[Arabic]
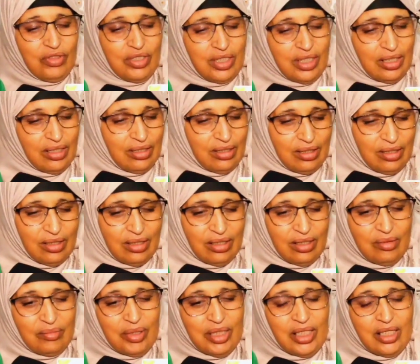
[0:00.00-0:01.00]
فينا
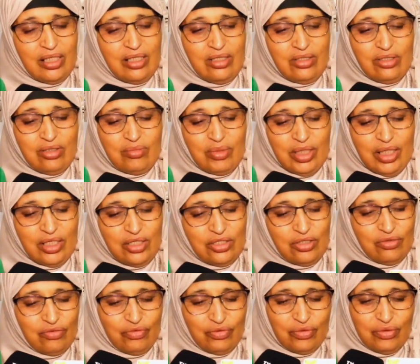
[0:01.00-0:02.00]
راه ما
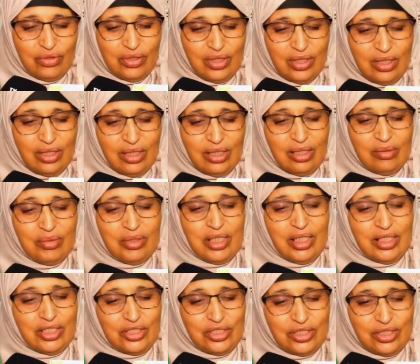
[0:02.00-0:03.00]
كنشوفو راه
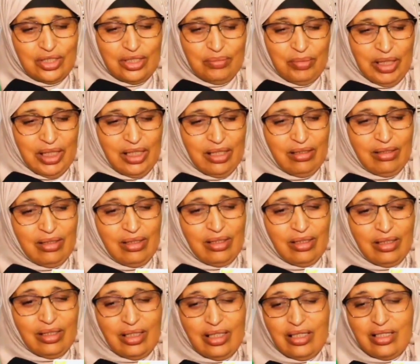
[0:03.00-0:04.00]
نهار الجمعه
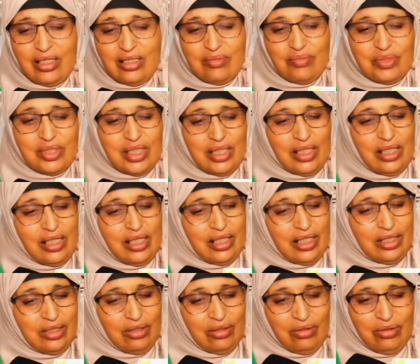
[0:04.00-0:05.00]
راه الناس مساكن
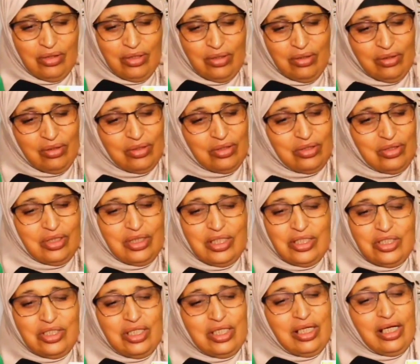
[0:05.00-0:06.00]
اللي كيدخلوا هنا ويخرجوا
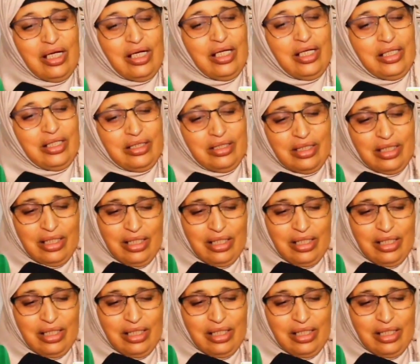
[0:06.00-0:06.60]
هنا الجيران الله يكثر